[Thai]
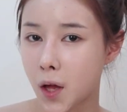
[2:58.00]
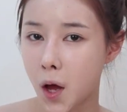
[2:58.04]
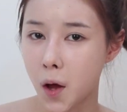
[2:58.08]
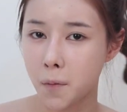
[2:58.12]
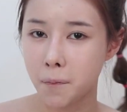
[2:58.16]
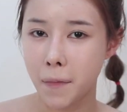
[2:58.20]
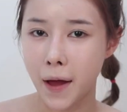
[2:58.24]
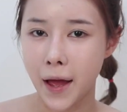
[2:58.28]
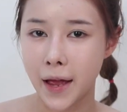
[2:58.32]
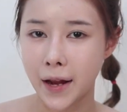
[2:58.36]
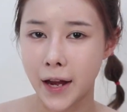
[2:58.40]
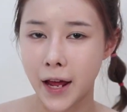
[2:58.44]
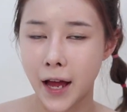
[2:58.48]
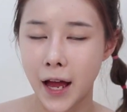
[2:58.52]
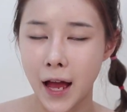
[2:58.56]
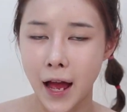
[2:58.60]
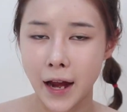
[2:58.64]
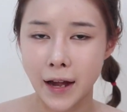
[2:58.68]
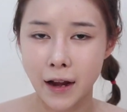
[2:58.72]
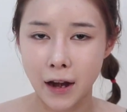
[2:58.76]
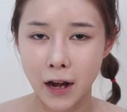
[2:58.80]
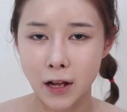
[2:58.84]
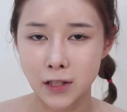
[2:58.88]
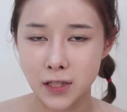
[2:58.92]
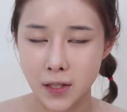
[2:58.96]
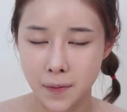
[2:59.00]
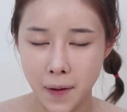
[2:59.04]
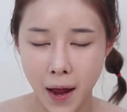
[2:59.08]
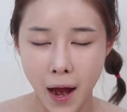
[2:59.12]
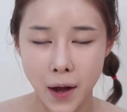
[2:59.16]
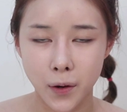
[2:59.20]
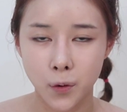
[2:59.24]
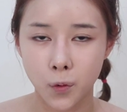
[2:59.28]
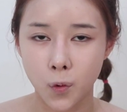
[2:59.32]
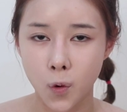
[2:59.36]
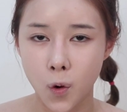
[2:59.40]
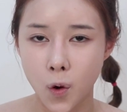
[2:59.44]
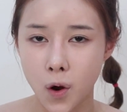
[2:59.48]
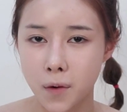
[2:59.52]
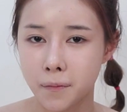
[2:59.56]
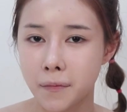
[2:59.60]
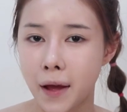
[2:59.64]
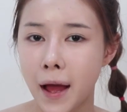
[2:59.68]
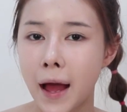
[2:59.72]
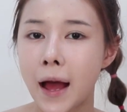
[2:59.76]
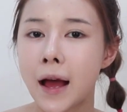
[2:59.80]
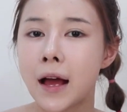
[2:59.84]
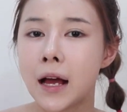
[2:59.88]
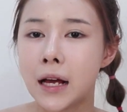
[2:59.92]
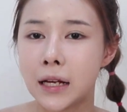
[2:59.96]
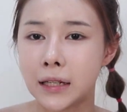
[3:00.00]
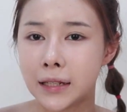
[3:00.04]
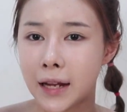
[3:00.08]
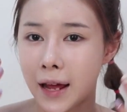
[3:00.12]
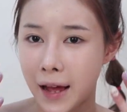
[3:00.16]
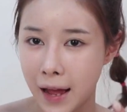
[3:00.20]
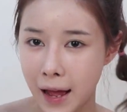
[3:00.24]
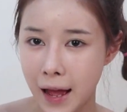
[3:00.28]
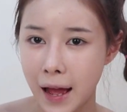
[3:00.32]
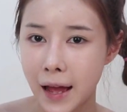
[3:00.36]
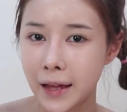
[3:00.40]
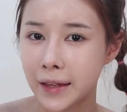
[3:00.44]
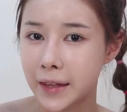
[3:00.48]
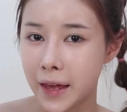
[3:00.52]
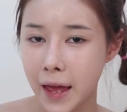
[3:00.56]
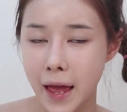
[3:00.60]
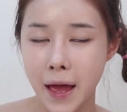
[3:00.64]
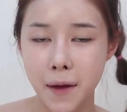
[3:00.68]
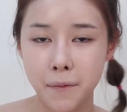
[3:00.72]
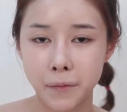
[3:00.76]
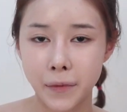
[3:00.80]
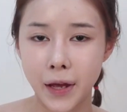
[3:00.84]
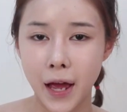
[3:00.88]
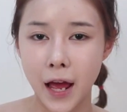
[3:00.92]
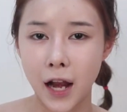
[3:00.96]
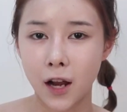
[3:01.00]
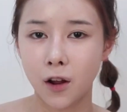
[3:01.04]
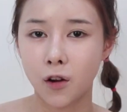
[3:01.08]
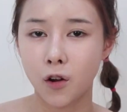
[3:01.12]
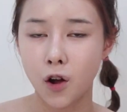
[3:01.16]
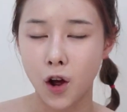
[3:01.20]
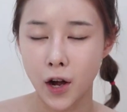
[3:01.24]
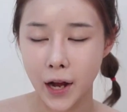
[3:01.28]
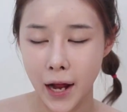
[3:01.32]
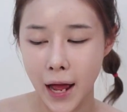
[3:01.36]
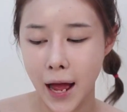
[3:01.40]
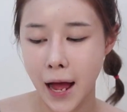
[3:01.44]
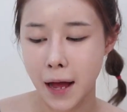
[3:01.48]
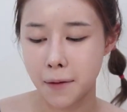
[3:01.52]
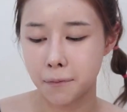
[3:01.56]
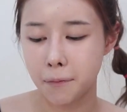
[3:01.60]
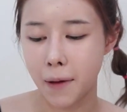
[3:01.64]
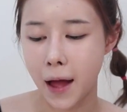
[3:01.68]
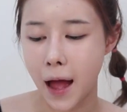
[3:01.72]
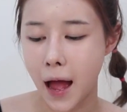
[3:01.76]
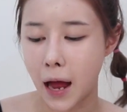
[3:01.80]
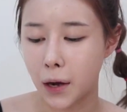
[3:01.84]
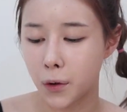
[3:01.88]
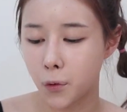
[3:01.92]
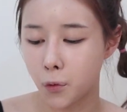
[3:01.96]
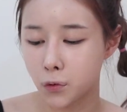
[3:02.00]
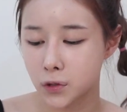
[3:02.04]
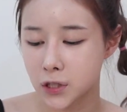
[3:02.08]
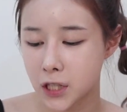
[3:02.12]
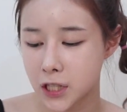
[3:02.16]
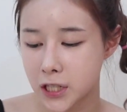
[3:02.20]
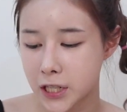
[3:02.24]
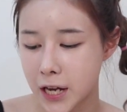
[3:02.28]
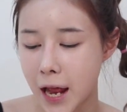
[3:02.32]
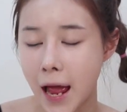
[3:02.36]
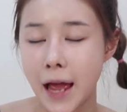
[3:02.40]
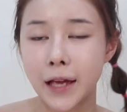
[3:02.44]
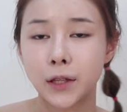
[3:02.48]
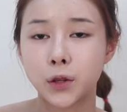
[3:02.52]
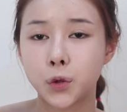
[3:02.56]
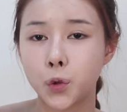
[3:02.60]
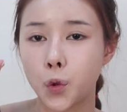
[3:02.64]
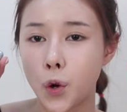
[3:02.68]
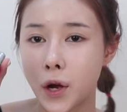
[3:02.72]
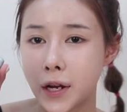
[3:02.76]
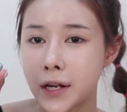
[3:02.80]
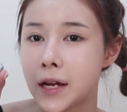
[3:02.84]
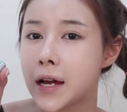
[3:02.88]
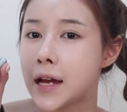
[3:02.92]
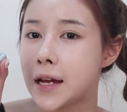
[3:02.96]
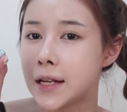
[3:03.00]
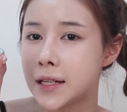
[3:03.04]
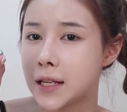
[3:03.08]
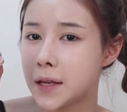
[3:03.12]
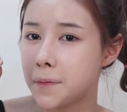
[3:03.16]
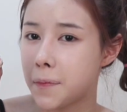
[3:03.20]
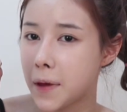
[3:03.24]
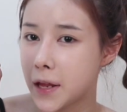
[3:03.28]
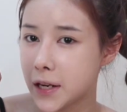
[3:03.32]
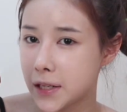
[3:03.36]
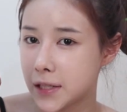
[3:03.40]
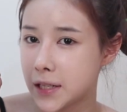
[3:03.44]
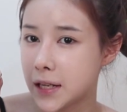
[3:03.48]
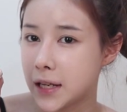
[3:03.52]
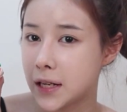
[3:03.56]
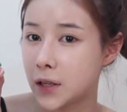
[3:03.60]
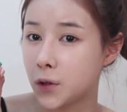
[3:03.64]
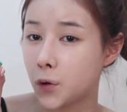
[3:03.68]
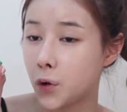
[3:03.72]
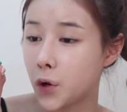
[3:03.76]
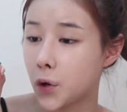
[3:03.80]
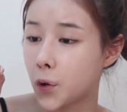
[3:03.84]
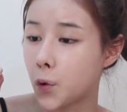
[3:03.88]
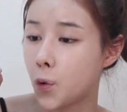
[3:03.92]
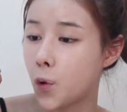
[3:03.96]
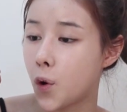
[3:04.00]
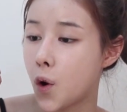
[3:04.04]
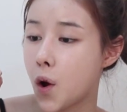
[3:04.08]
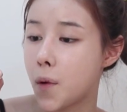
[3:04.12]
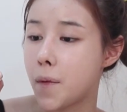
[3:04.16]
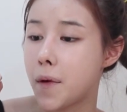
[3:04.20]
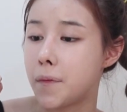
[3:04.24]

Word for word: ต่อไปนะคะเดี๋ยวเราจะพาทุกคนมาทาแก้มกันแล้วก็ทาปากนุกจะใช้ตัวที่เป็นชิ้นขวดๆ